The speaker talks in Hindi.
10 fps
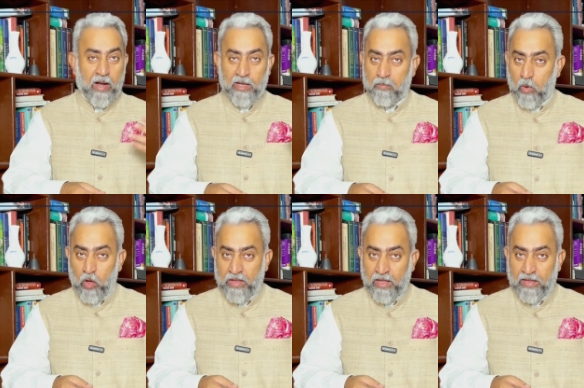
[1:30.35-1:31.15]
पार्टी
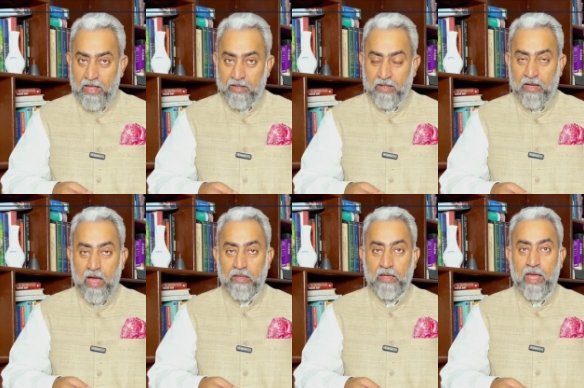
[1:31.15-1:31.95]
प्रॉक्सी के साथ
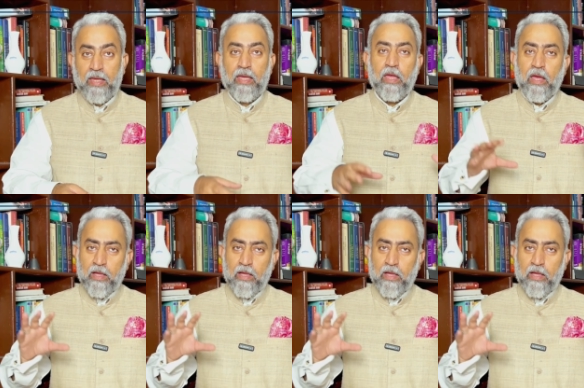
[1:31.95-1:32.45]
सरकार चलाएगी